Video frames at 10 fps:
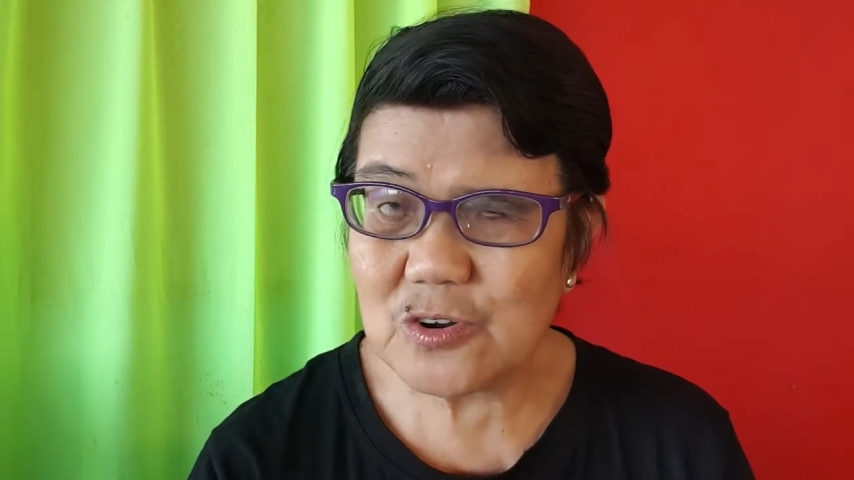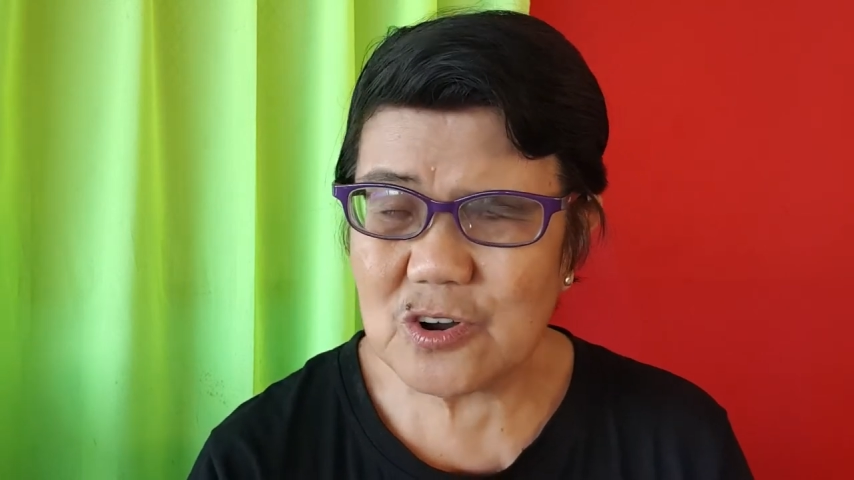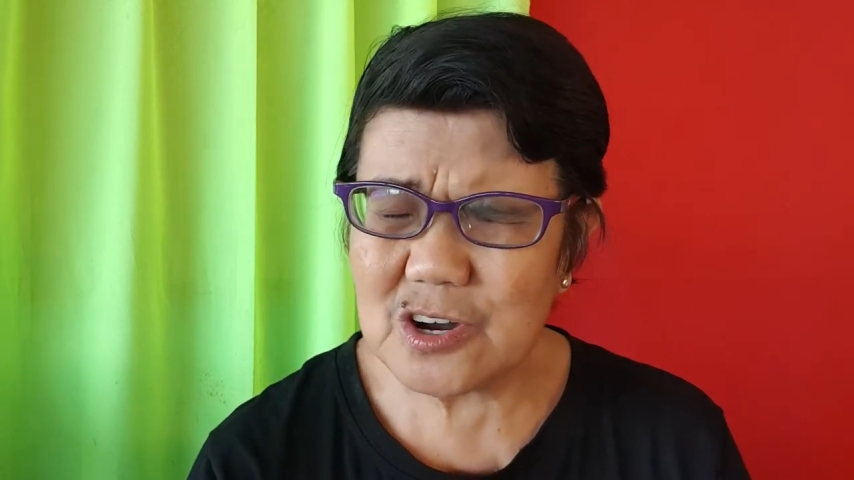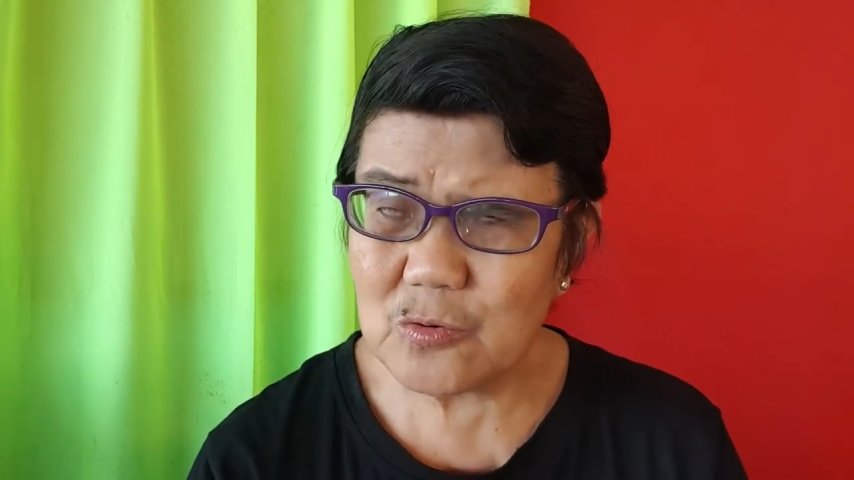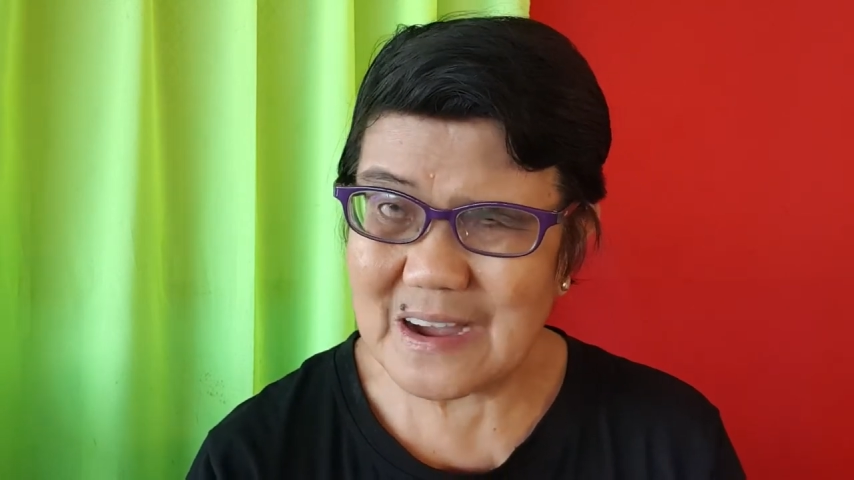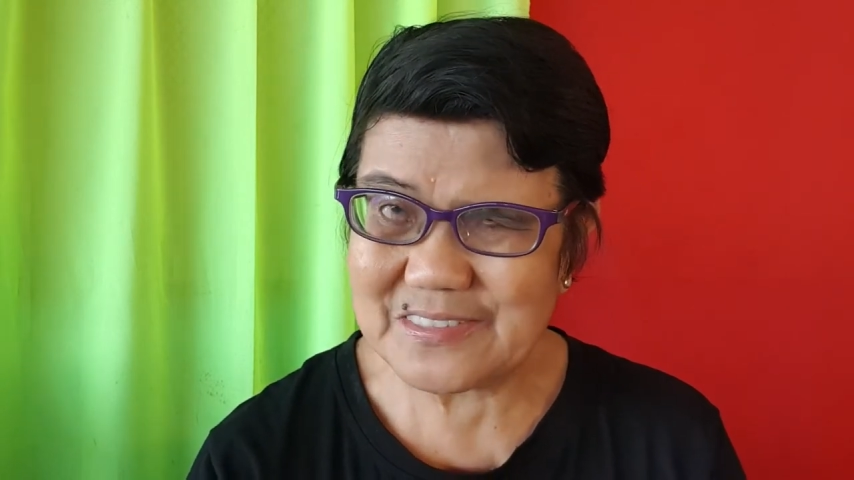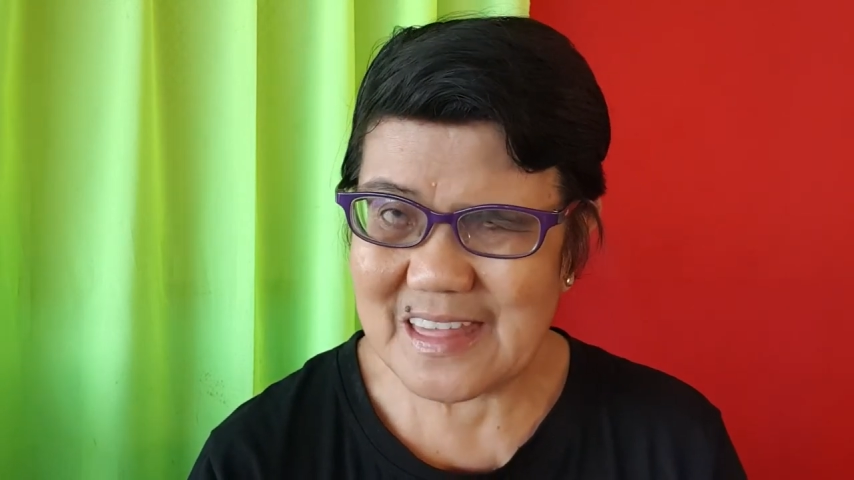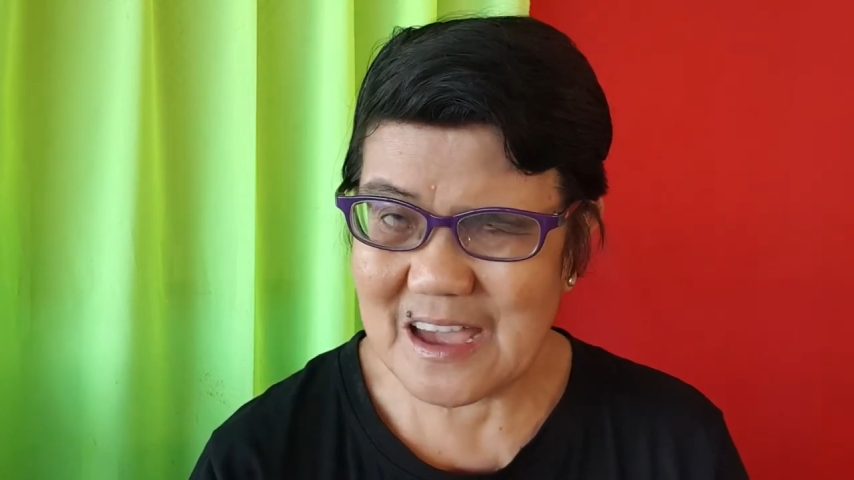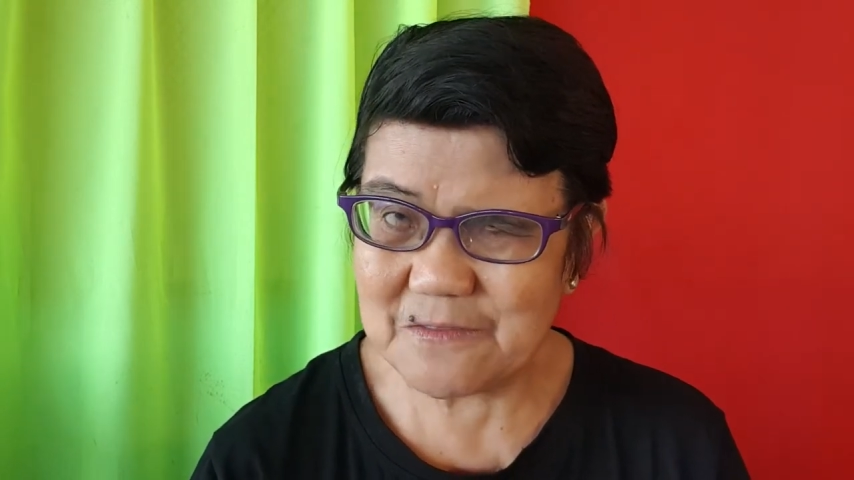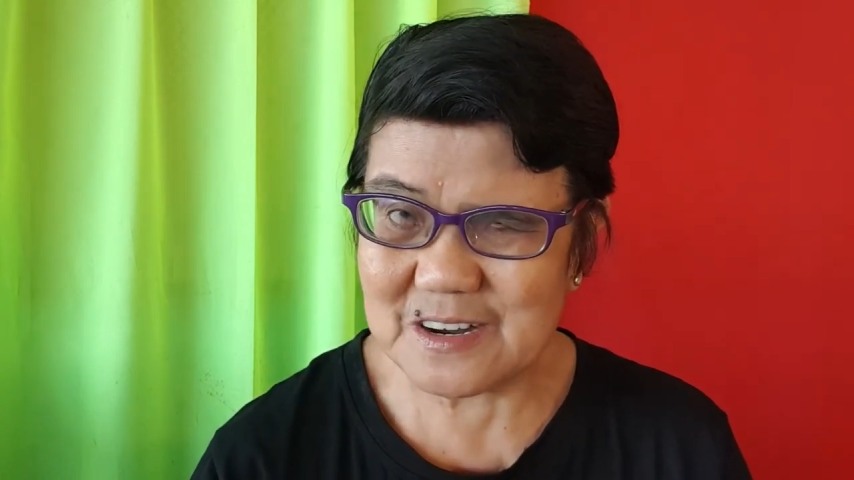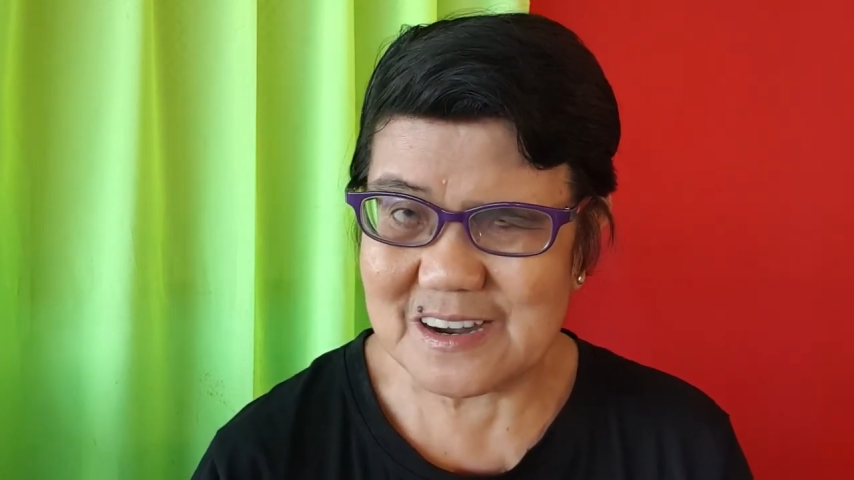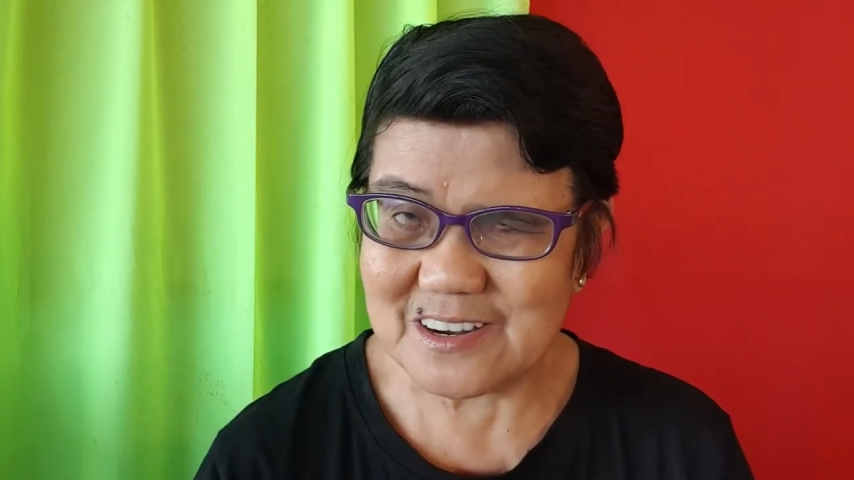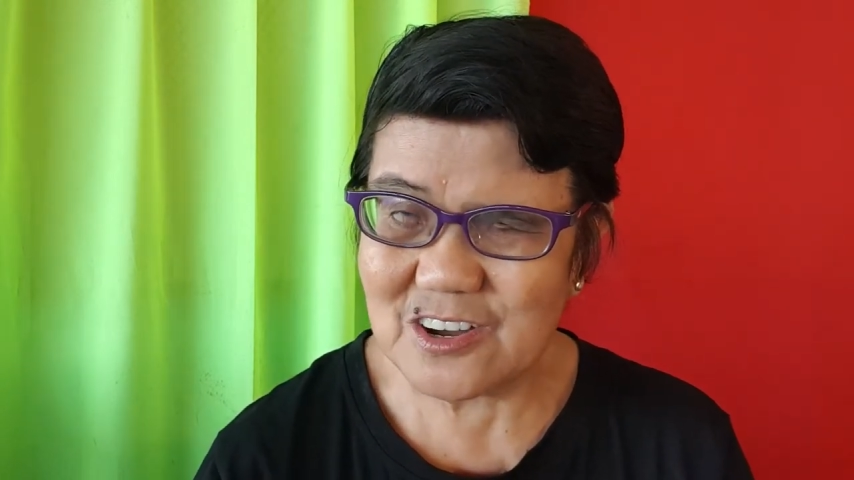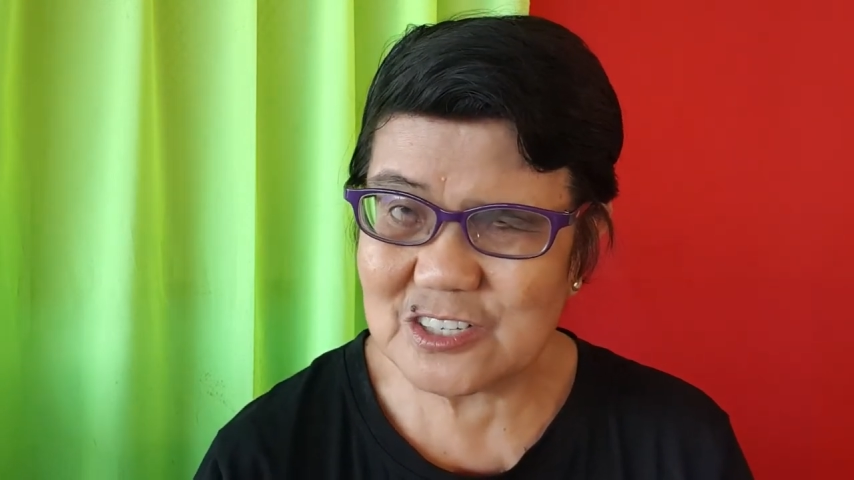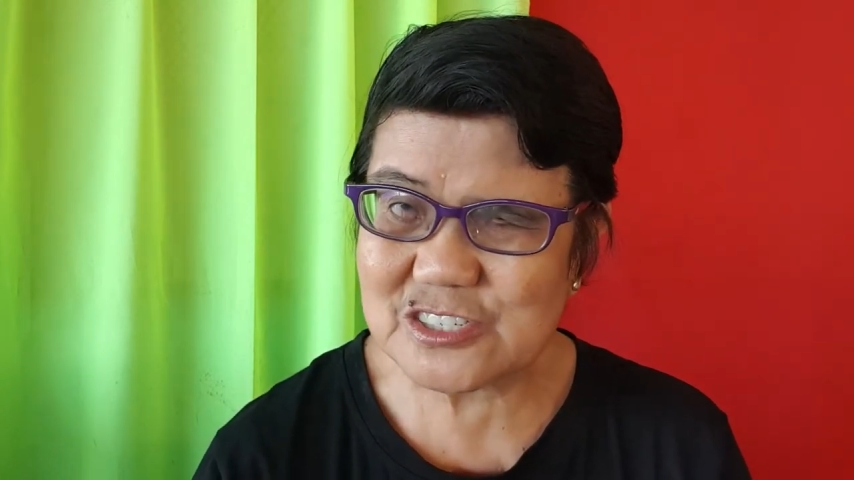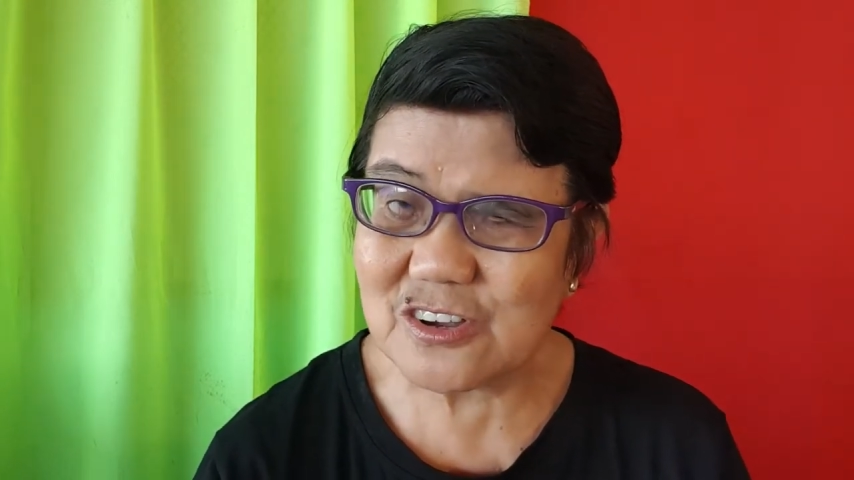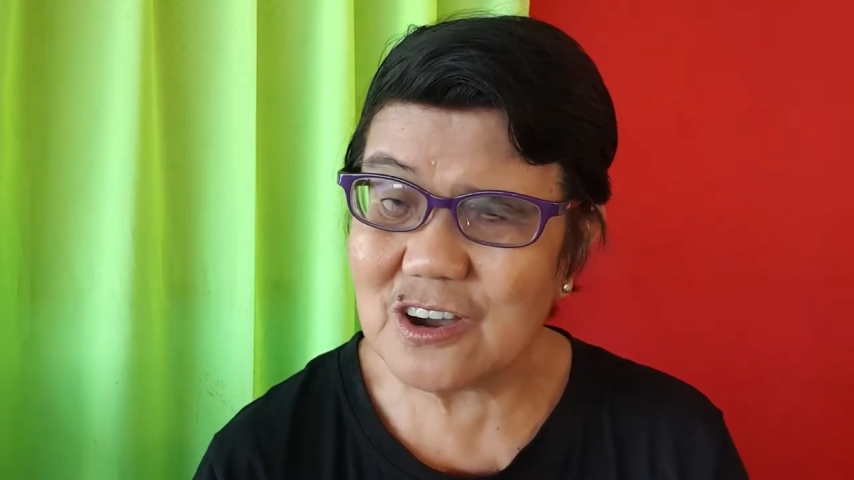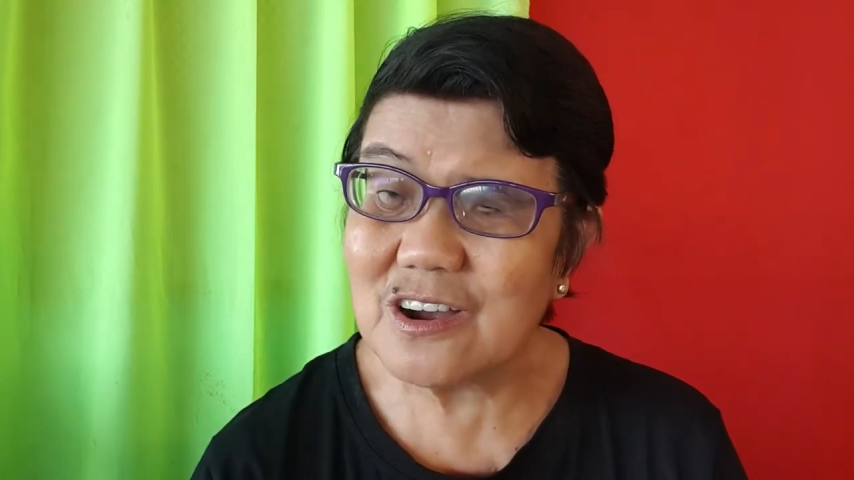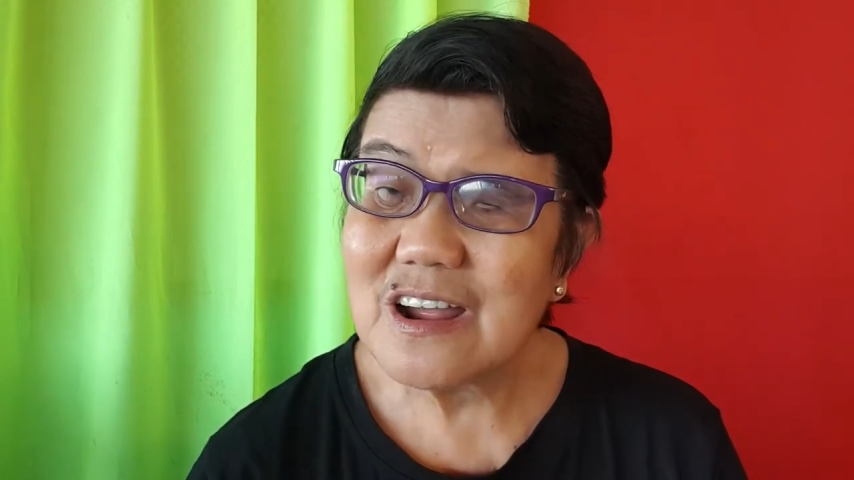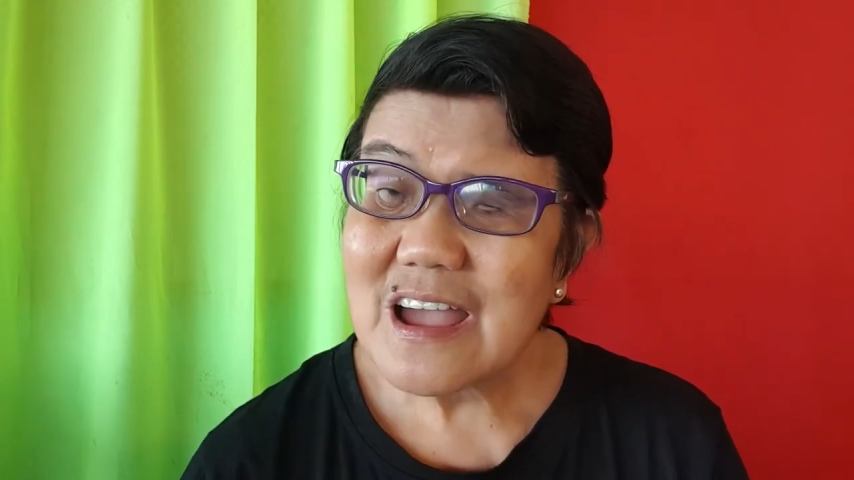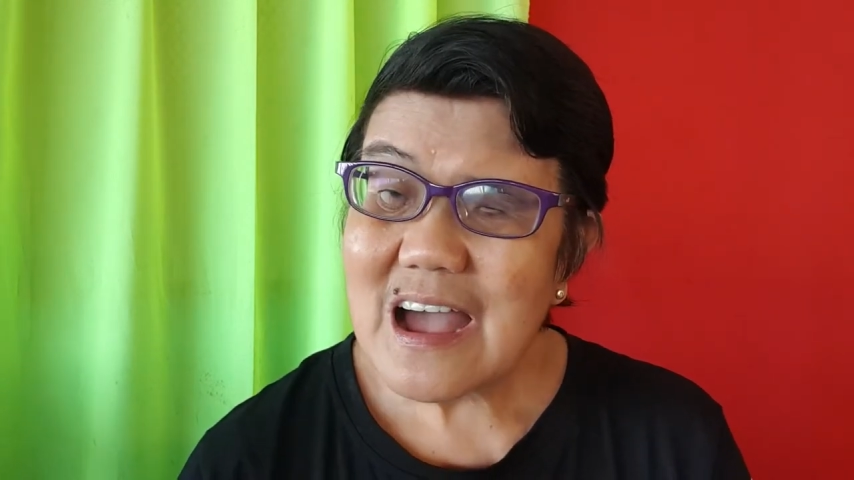or whatever no so